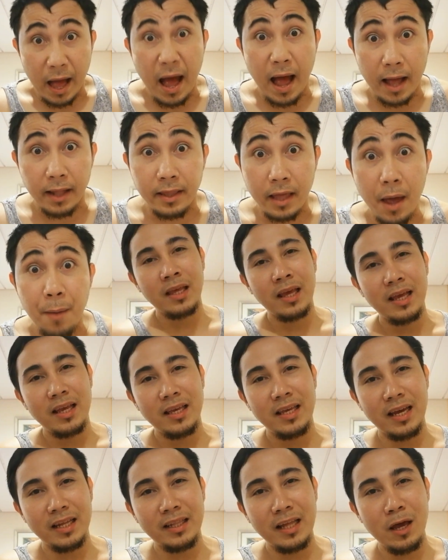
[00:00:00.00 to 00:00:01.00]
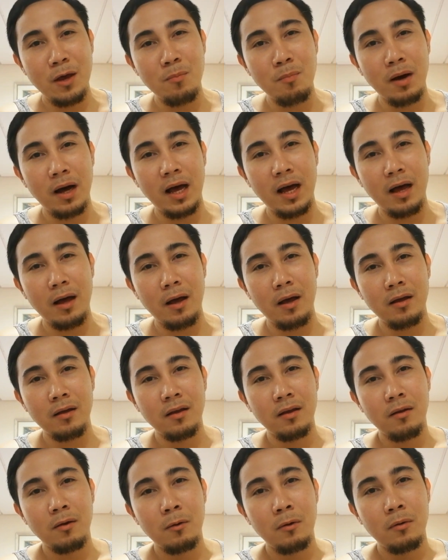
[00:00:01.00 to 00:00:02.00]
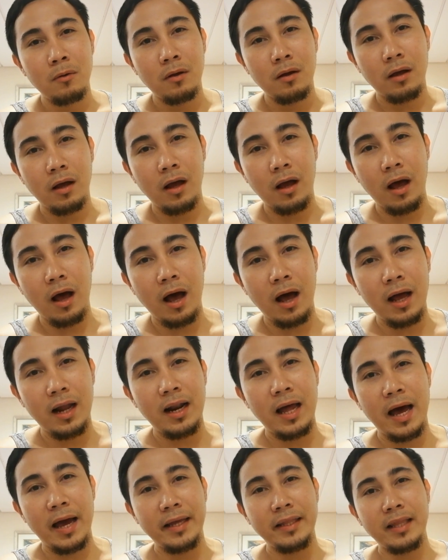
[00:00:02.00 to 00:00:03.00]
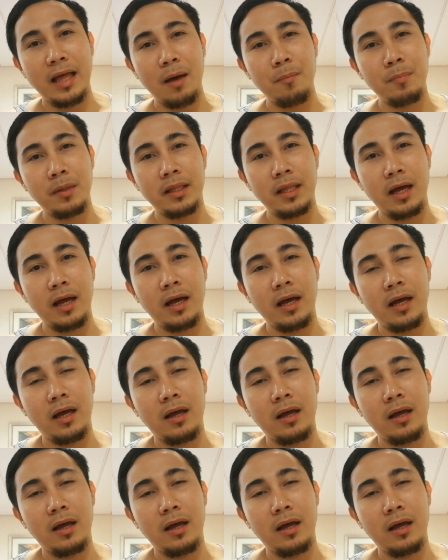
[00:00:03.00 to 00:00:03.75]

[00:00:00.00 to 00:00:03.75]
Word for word: hanep. Yan na yung mga akakalain namin na